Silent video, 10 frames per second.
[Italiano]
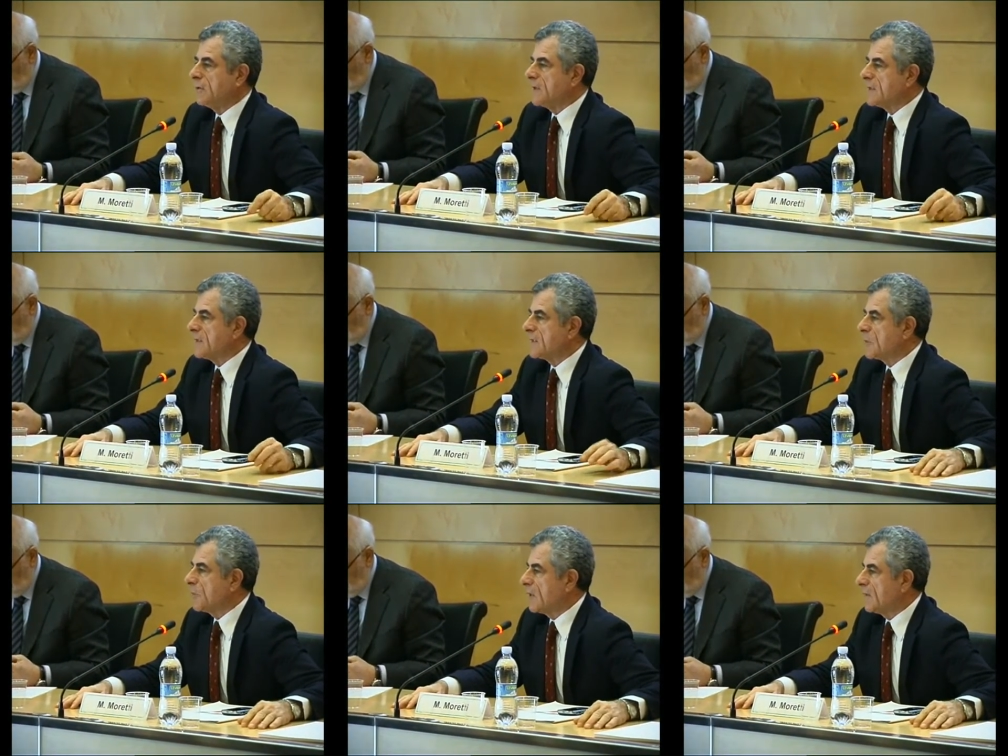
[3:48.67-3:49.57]
dove la gente
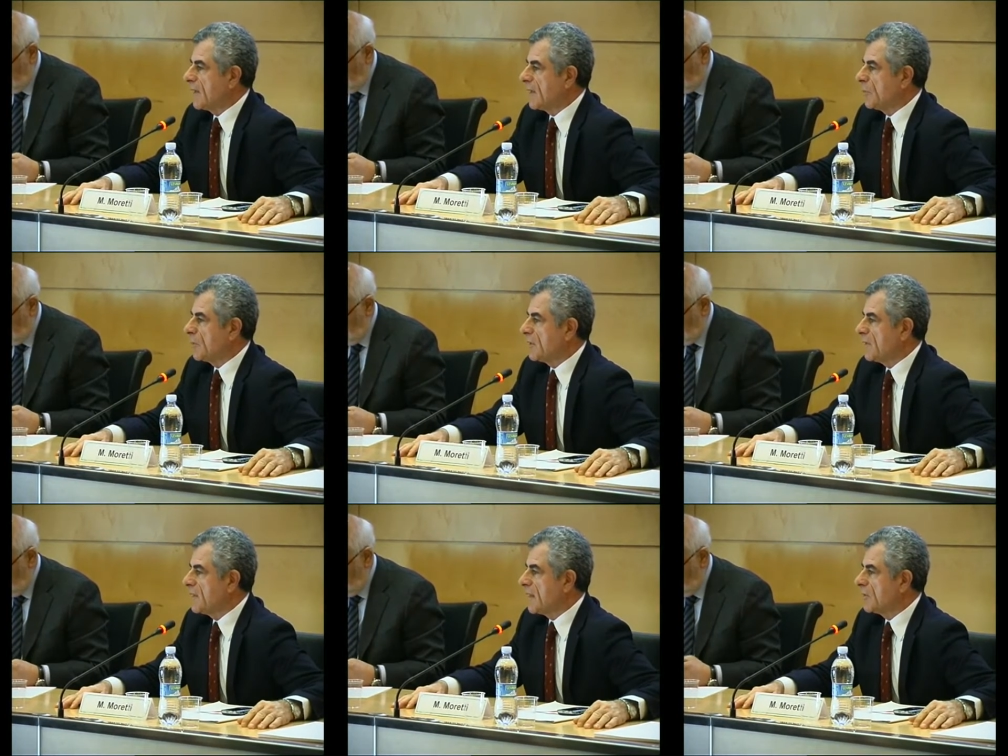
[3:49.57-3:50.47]
sapeva che
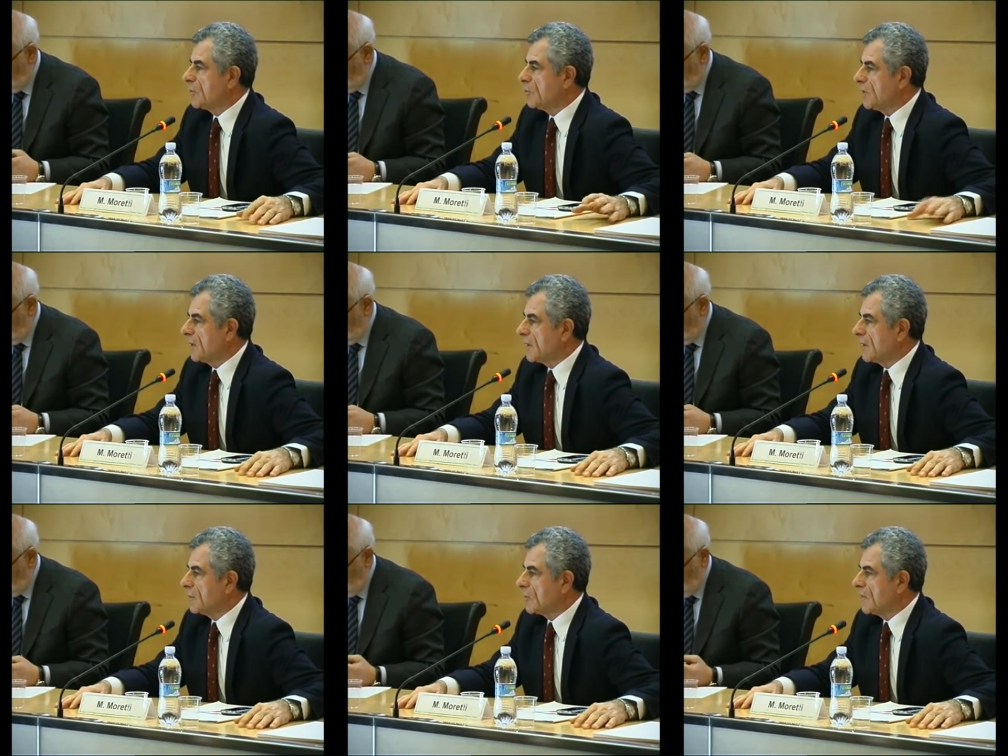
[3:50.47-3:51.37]
poteva andare a
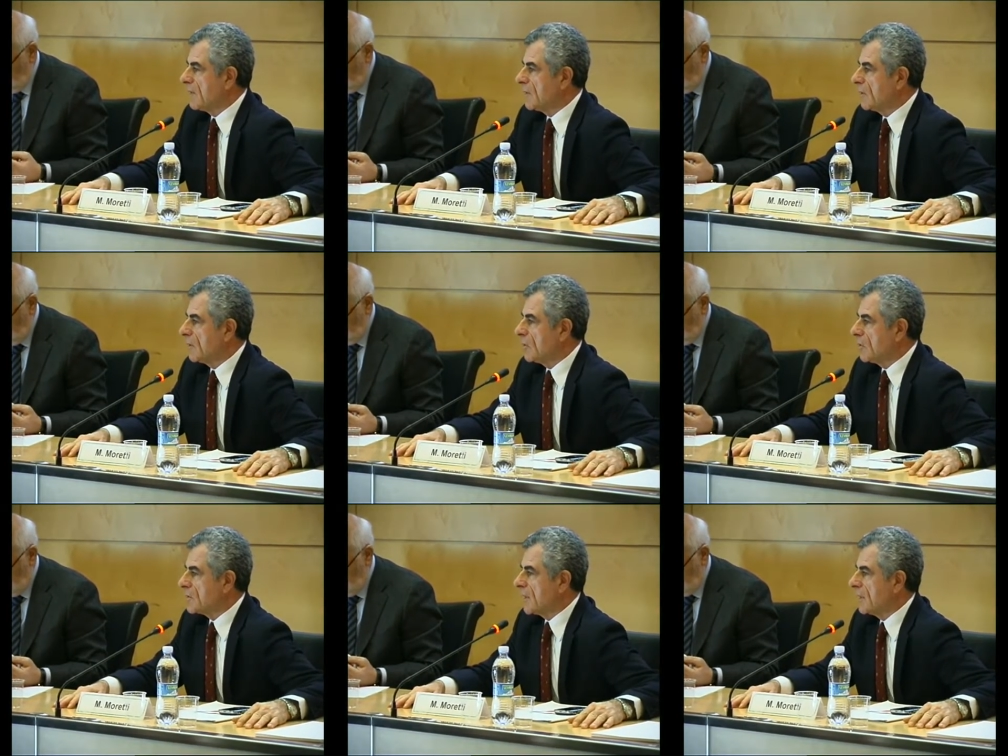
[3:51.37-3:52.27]
dormire e trovava
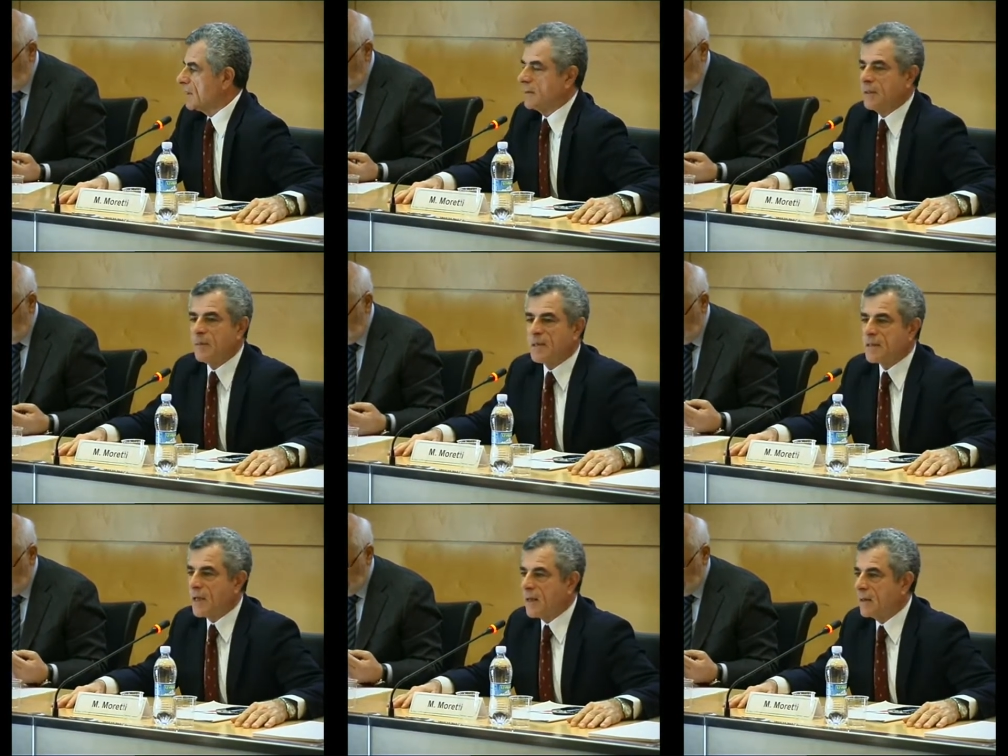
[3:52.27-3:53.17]
qualcosa da
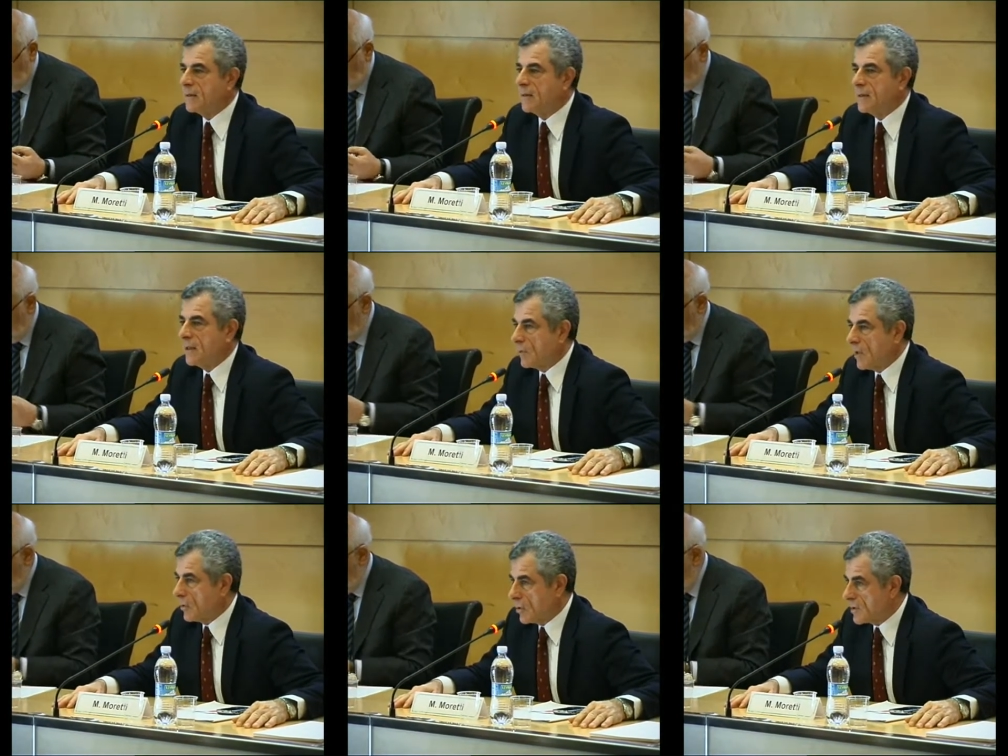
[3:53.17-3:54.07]
mangiare ed era
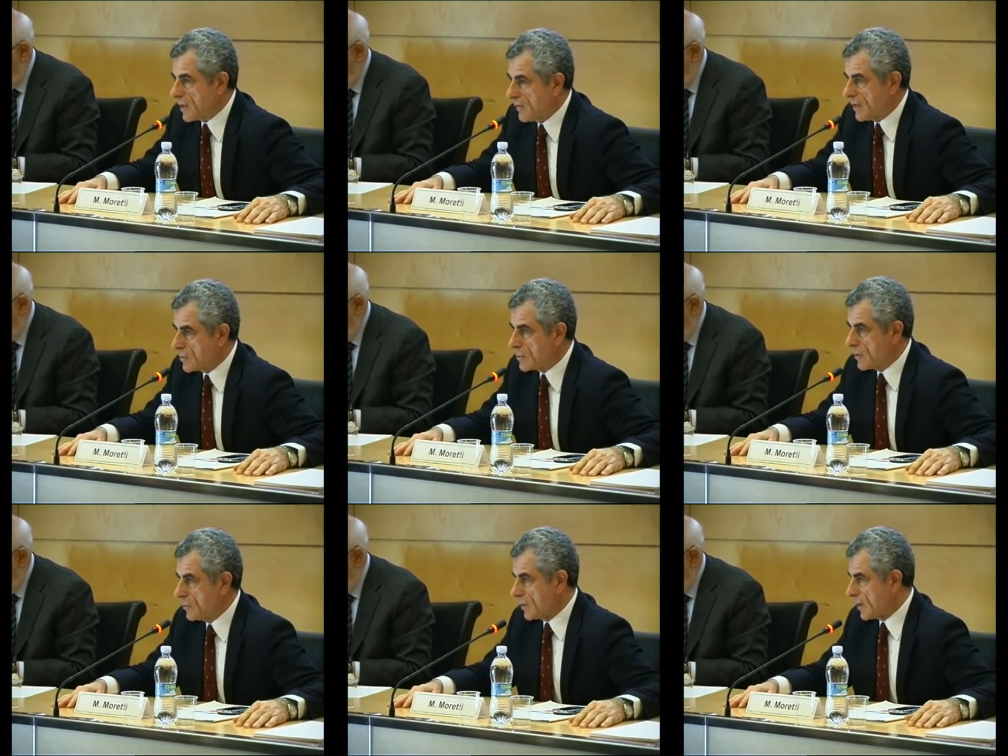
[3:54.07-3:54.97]
una cosa che veniva
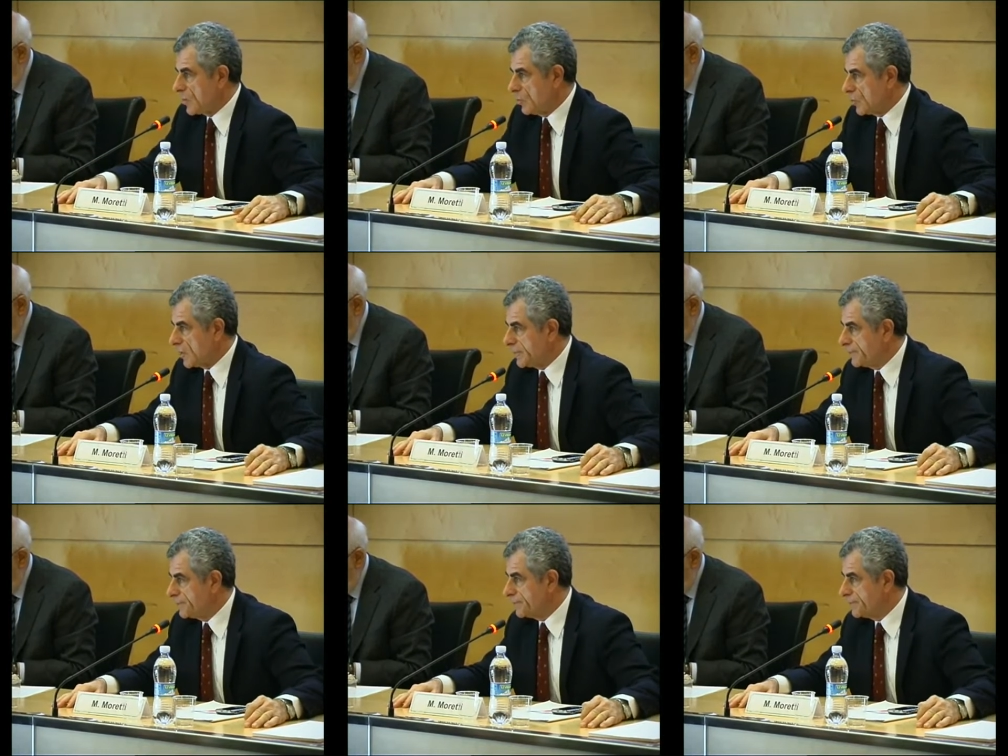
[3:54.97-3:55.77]
sostenuta dal comune.